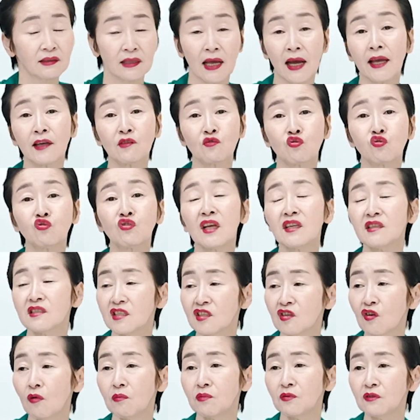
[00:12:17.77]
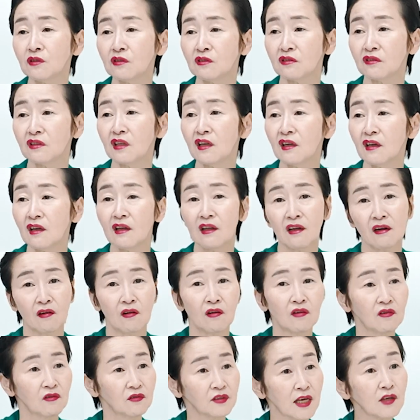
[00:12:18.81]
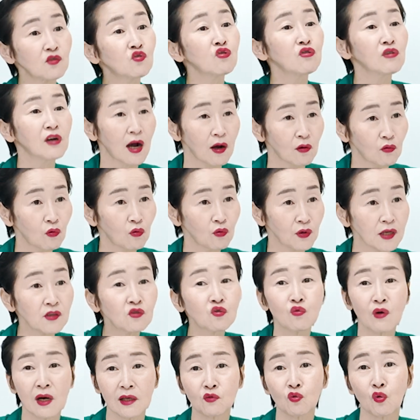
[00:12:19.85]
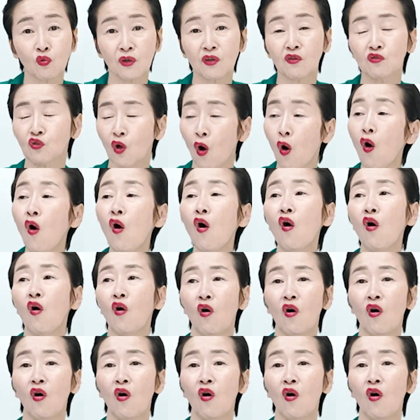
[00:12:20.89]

나의 주된 직업은 어, 예술가고 예술활동이고 더